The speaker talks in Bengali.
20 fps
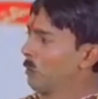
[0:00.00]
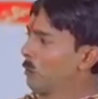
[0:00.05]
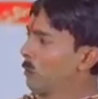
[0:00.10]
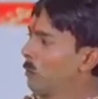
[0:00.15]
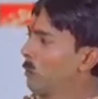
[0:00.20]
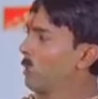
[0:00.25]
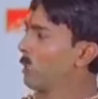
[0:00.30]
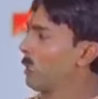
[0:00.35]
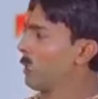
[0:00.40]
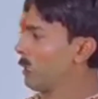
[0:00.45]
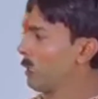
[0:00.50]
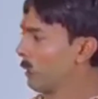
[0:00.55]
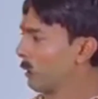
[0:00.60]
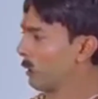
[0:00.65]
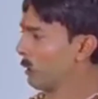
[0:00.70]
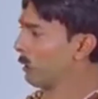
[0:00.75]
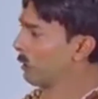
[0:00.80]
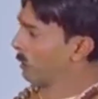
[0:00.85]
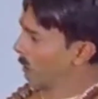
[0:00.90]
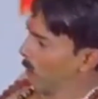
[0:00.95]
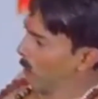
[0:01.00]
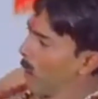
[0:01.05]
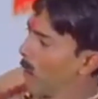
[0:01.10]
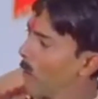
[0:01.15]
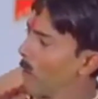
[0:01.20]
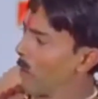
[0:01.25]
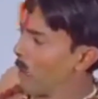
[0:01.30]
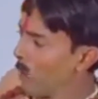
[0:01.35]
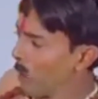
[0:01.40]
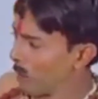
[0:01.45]
নীলি তো নীলি
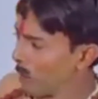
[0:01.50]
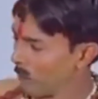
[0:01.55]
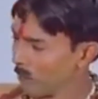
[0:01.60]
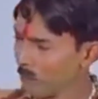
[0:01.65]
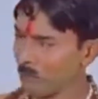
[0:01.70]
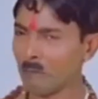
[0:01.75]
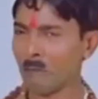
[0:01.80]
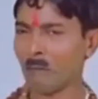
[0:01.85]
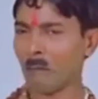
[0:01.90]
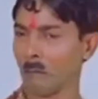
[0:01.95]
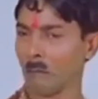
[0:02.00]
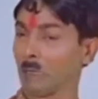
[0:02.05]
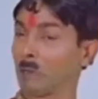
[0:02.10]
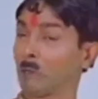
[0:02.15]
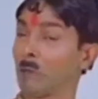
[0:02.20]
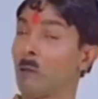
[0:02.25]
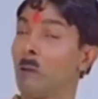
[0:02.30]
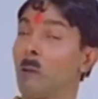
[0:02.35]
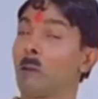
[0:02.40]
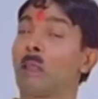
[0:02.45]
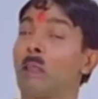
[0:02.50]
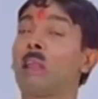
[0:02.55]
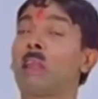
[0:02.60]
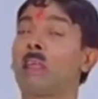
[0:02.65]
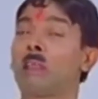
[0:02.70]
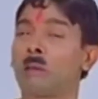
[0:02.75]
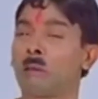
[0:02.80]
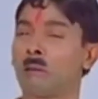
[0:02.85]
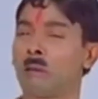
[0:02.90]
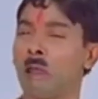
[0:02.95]
কি হবে এ তো
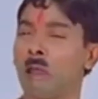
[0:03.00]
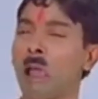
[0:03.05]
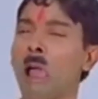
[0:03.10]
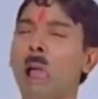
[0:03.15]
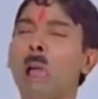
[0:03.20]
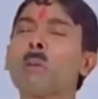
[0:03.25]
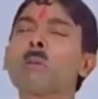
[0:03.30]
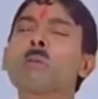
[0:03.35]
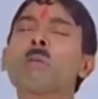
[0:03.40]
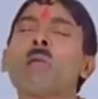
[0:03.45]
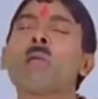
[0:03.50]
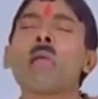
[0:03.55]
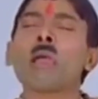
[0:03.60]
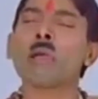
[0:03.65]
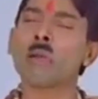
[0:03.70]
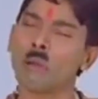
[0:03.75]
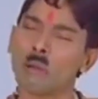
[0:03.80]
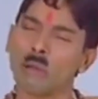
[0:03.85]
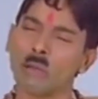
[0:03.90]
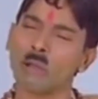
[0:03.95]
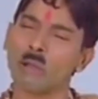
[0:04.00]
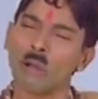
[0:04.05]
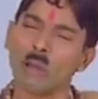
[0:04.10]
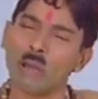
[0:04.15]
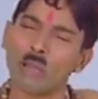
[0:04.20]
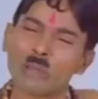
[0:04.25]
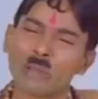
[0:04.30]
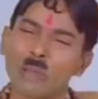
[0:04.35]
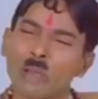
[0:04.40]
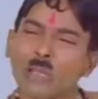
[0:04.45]
হোটেলের আমি তো এক্ষুনি
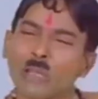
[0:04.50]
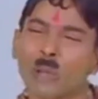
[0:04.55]
ঘরে চলে